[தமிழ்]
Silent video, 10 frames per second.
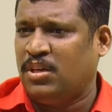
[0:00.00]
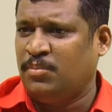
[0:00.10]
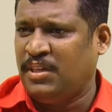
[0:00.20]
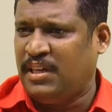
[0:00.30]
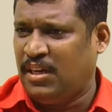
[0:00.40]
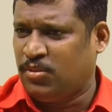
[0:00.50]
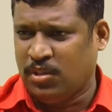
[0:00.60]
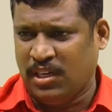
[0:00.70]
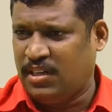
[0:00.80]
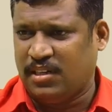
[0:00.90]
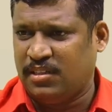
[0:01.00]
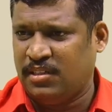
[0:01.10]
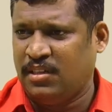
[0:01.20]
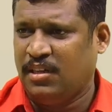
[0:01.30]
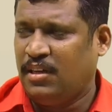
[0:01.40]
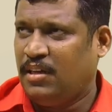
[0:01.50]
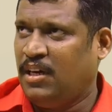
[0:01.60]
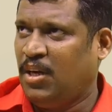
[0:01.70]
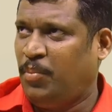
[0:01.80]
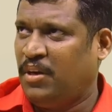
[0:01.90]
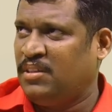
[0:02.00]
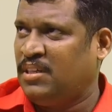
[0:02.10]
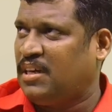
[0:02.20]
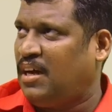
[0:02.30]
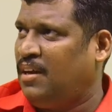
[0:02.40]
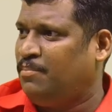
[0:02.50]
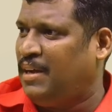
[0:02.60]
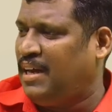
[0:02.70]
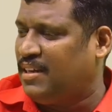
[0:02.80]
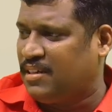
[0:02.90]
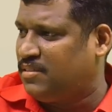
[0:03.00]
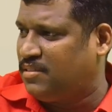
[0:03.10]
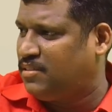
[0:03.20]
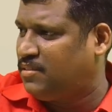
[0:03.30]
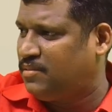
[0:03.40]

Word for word: உடம்பு கீழே தொங்கிட்டு இருக்குது இடுப்புலேருந்து கால் மேலே இருக்குது